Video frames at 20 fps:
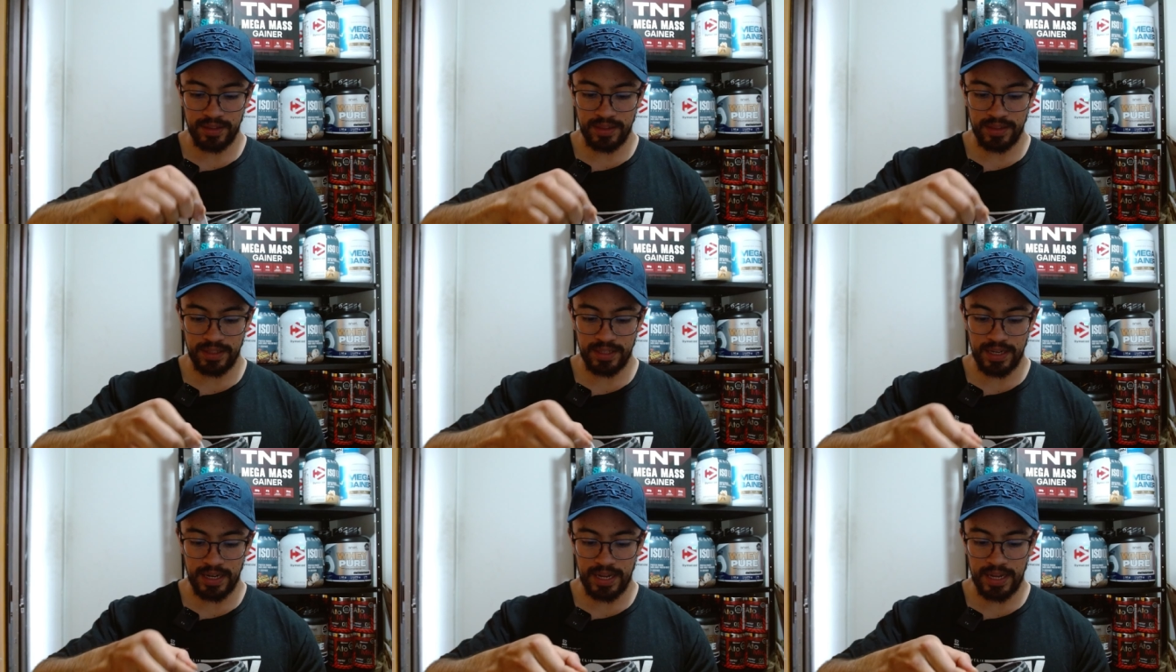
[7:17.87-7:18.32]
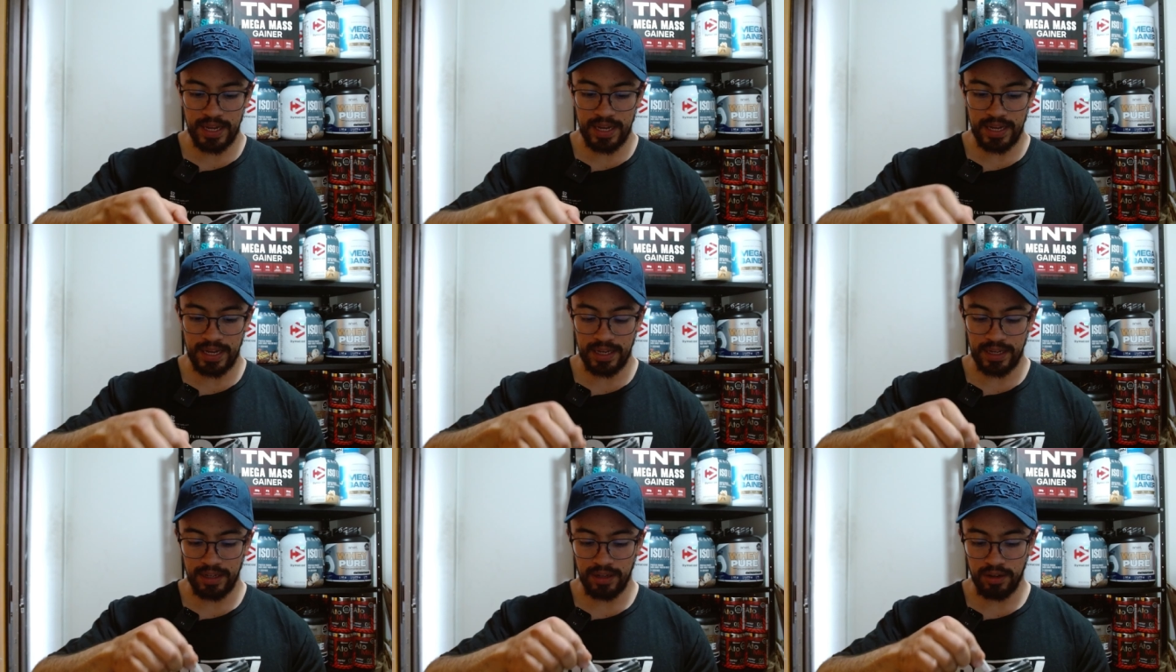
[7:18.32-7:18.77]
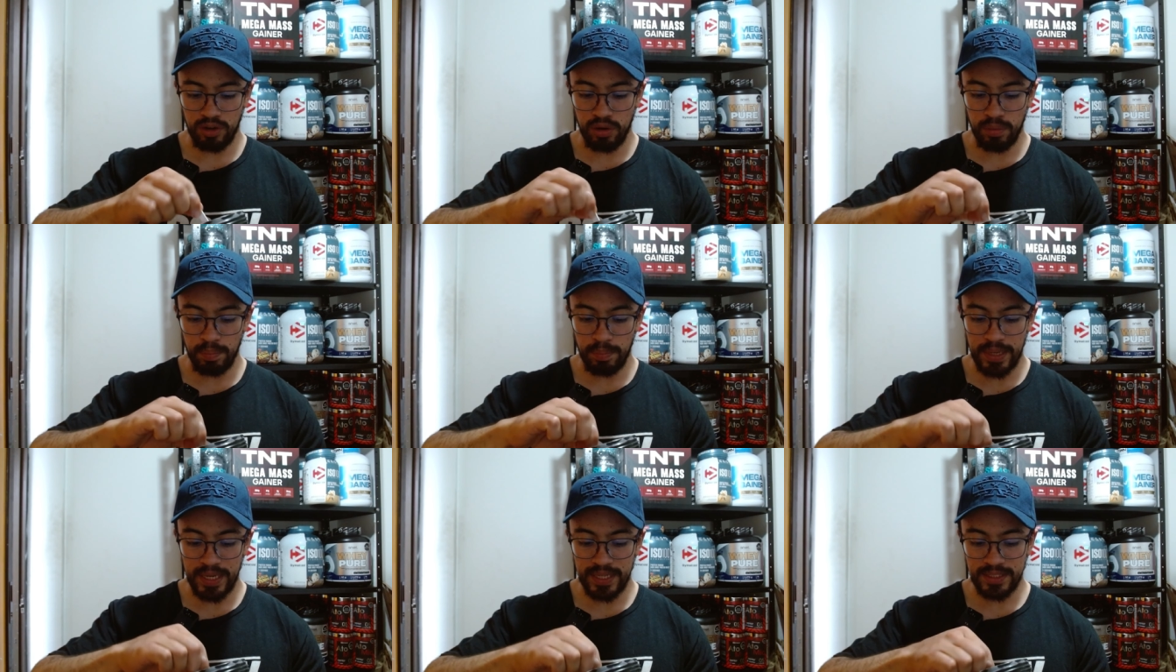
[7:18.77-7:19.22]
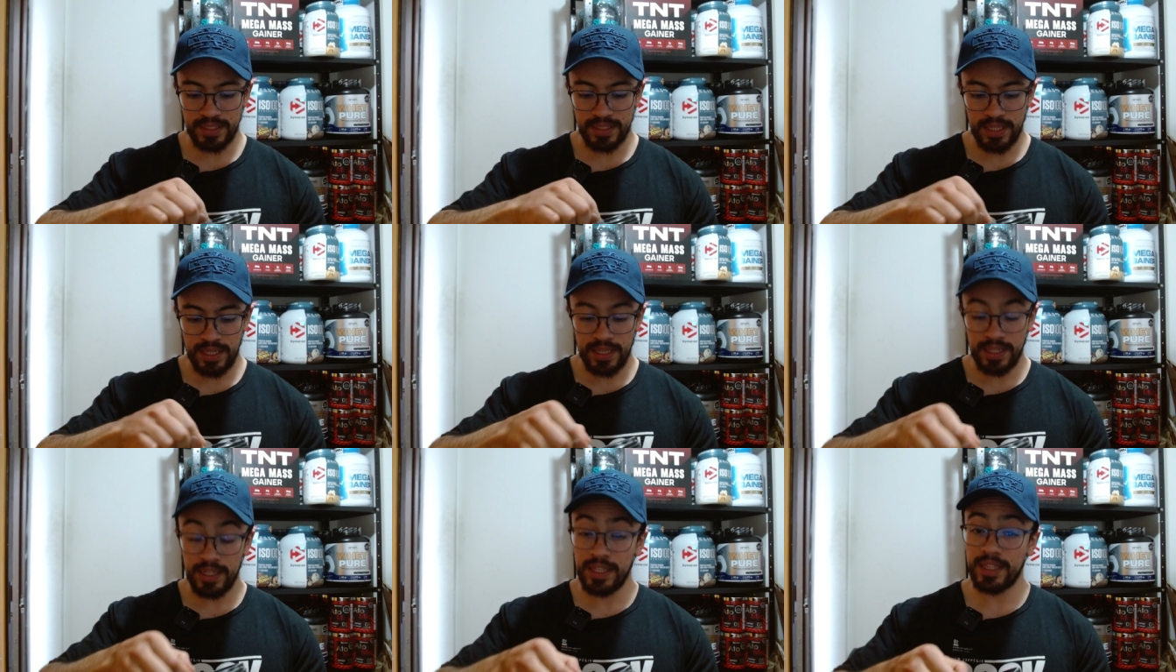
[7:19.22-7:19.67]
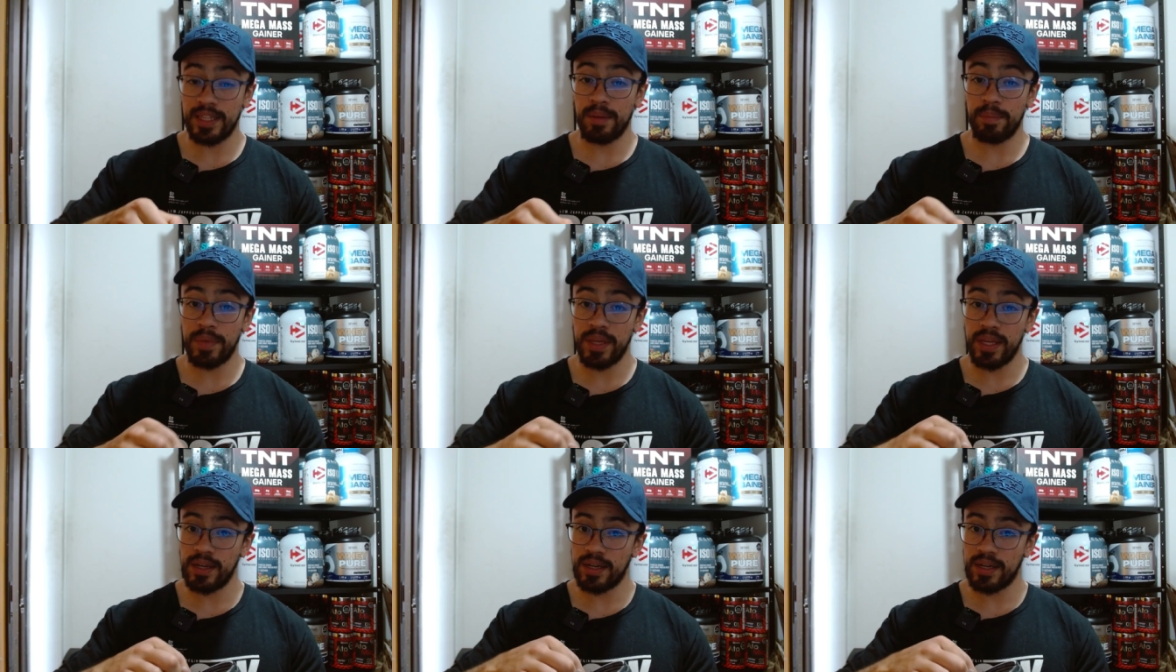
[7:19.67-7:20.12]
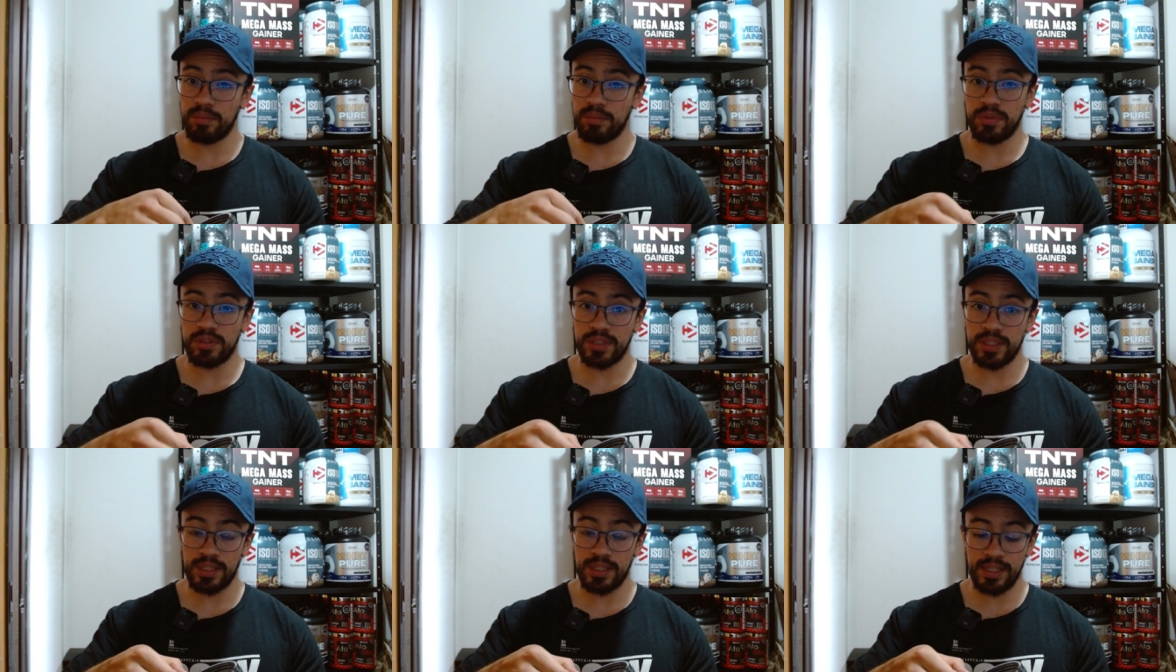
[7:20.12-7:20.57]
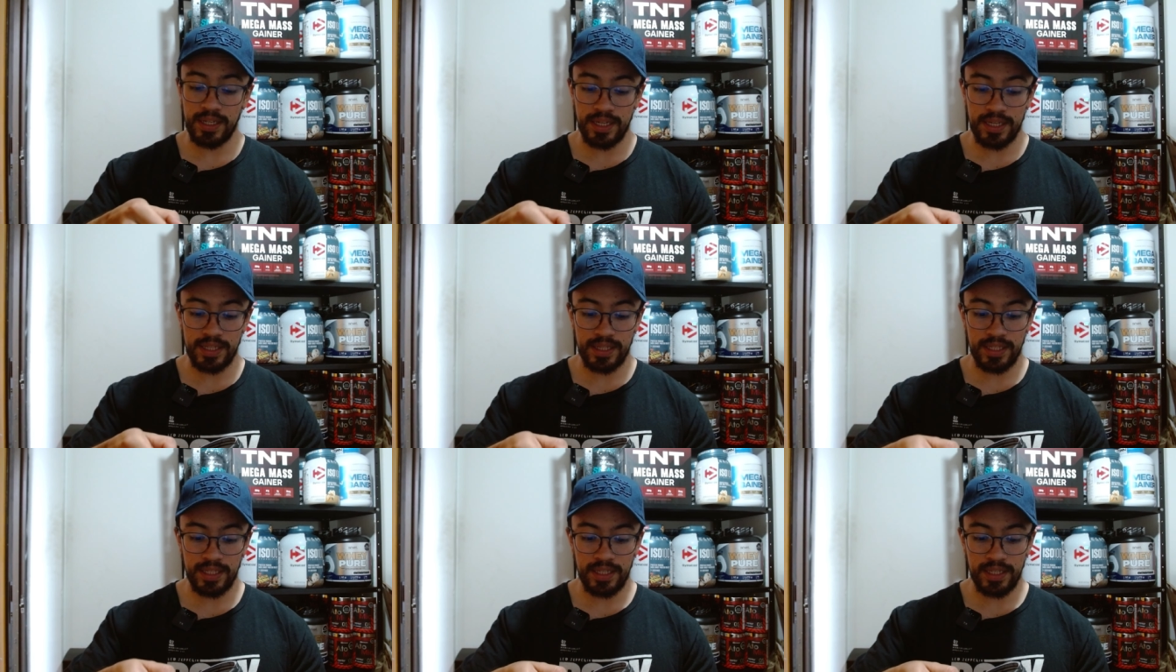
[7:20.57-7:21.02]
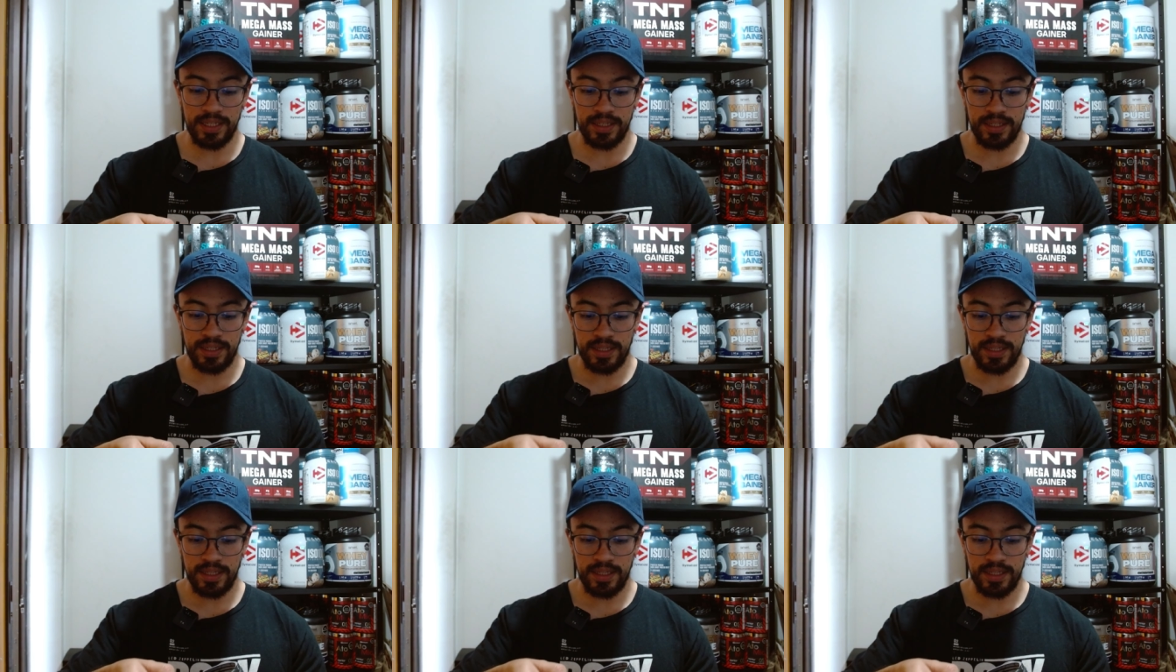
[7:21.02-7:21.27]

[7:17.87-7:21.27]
de la Complex, que también cambió esa creatina.